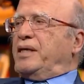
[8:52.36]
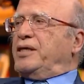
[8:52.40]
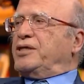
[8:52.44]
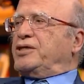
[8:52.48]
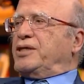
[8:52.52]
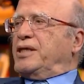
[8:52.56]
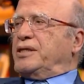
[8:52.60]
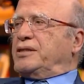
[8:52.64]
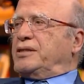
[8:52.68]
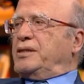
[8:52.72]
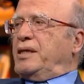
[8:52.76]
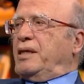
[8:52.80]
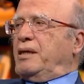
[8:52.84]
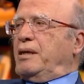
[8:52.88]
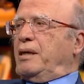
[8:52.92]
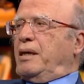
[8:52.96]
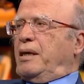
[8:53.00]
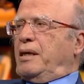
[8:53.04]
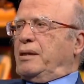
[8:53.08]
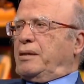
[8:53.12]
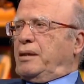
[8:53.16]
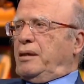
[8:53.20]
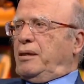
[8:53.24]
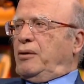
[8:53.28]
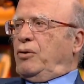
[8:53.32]
içerisinde
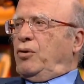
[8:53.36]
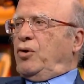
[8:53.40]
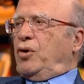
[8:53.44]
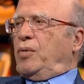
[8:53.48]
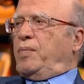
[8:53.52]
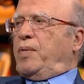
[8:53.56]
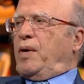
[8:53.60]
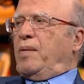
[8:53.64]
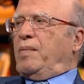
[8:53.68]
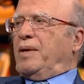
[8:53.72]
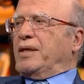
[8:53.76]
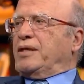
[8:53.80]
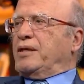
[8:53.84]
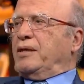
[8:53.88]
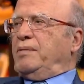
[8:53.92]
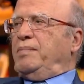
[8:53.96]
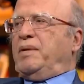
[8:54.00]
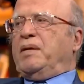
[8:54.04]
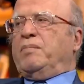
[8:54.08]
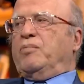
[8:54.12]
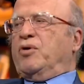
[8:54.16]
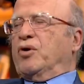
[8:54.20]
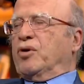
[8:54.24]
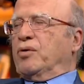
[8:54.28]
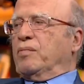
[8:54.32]
akıllı olup olmadığını
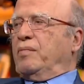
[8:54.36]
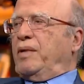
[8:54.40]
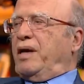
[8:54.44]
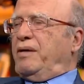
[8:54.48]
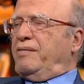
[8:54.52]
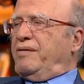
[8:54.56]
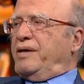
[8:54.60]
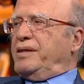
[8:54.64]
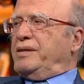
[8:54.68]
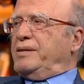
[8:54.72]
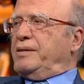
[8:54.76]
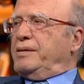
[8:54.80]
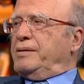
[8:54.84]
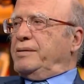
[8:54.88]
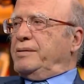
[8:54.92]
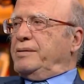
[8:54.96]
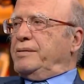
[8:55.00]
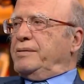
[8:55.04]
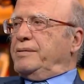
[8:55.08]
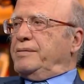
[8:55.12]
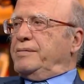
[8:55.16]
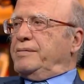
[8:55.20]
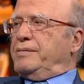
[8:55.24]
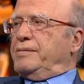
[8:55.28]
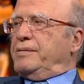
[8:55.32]
bilmiyorum. Evet. Yok.
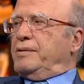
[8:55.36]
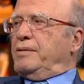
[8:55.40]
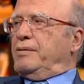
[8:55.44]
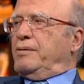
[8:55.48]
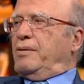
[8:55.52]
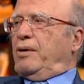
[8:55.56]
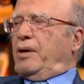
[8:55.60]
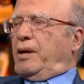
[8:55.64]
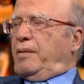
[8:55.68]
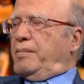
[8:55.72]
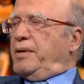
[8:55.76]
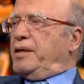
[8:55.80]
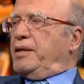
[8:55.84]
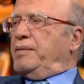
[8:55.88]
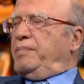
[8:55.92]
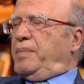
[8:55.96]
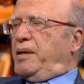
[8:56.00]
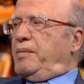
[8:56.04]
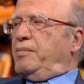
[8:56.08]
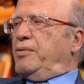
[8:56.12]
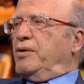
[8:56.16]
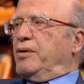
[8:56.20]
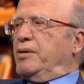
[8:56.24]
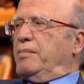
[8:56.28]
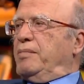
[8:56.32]
Olabilir, Yok.
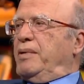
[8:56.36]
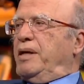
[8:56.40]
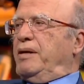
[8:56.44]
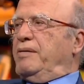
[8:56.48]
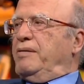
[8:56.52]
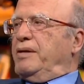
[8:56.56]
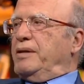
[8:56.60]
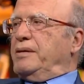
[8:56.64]
Hatta evet.